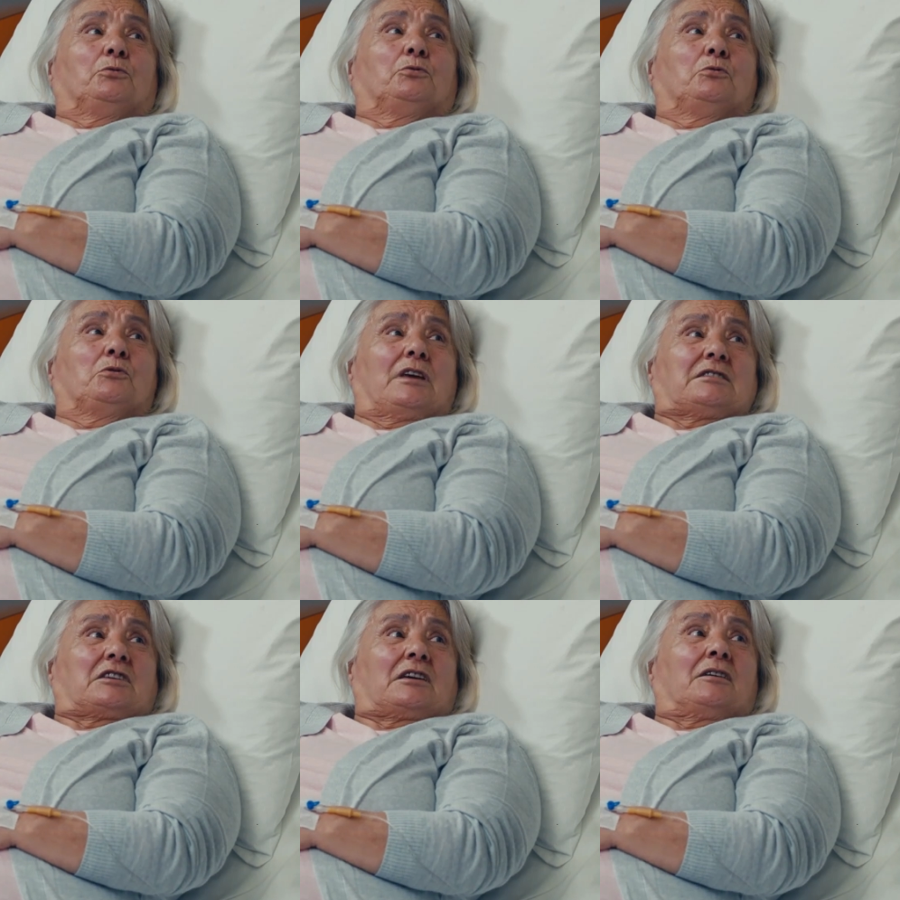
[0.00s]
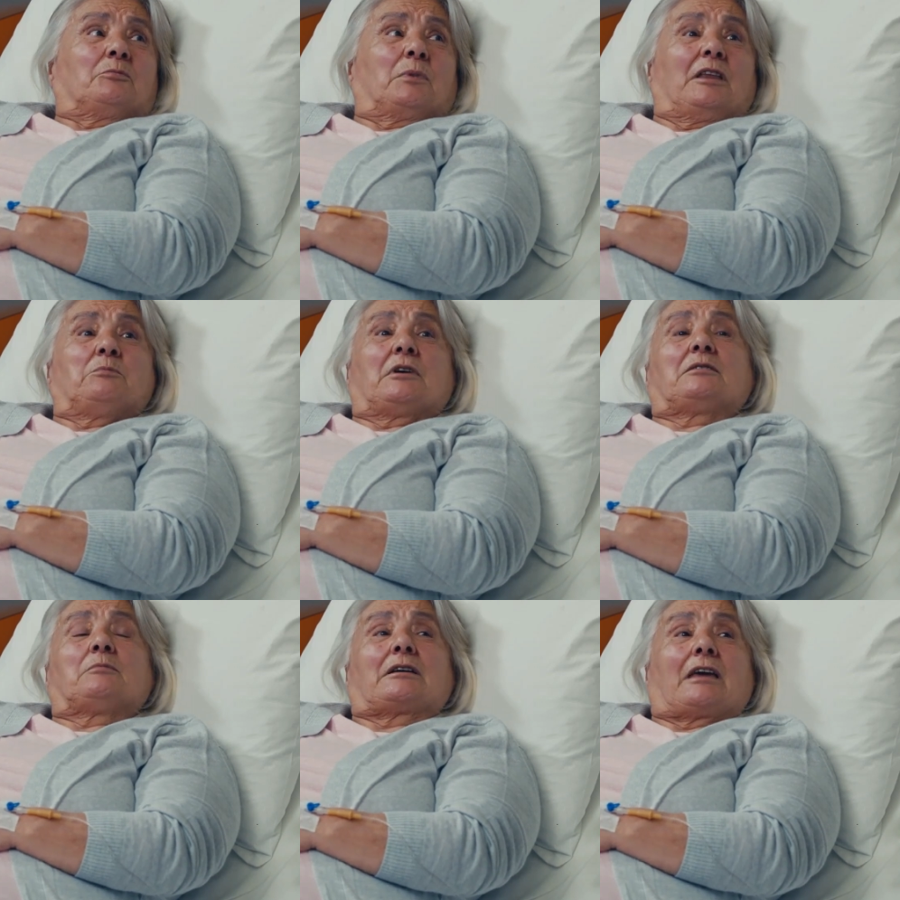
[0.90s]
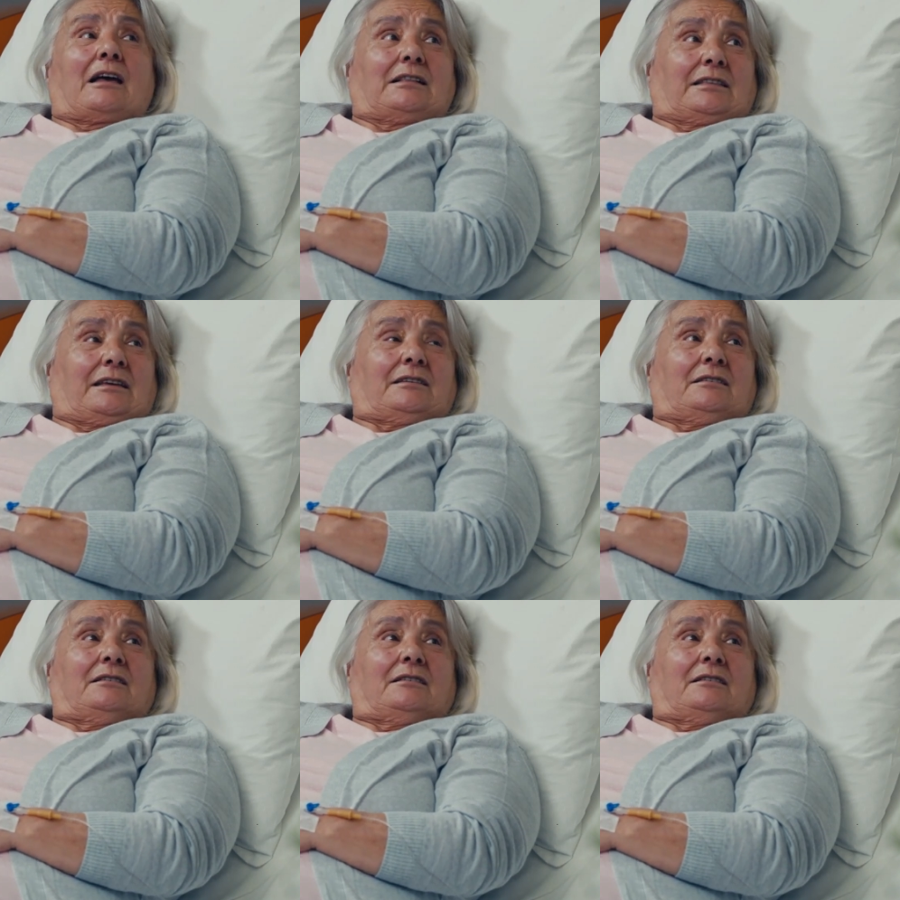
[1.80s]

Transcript: Dün gece benim yanıma geldi.